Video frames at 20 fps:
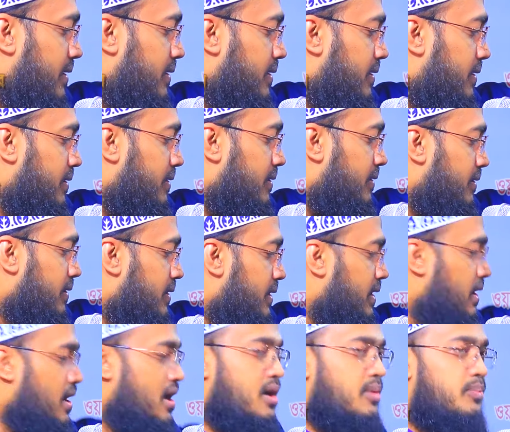আছে
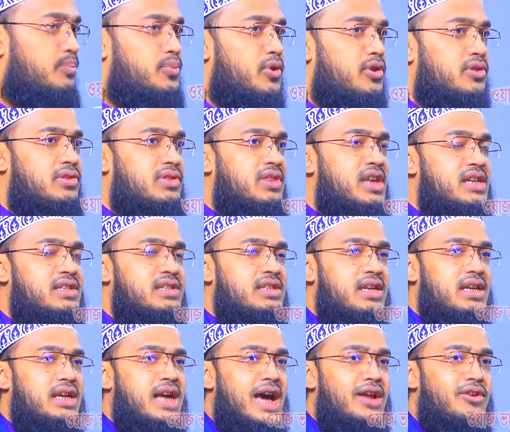
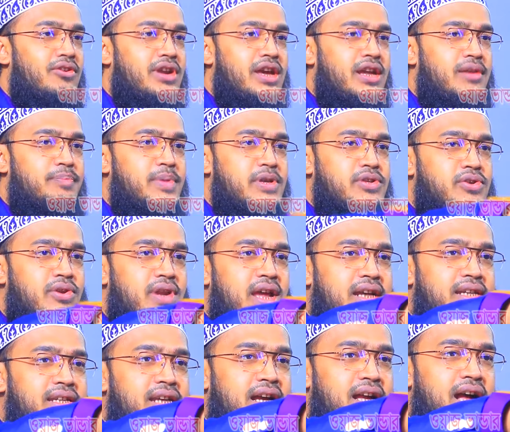প্রত্যেকটি কারণের পিছনে
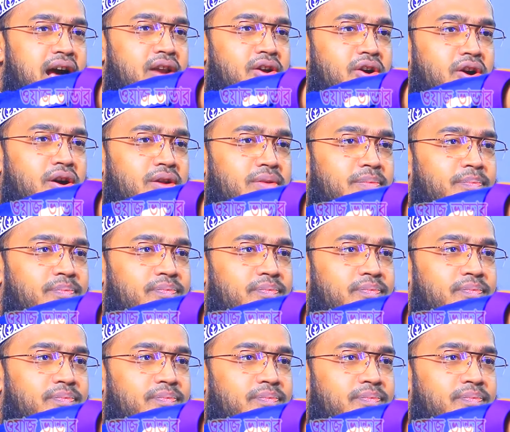একটা কারণ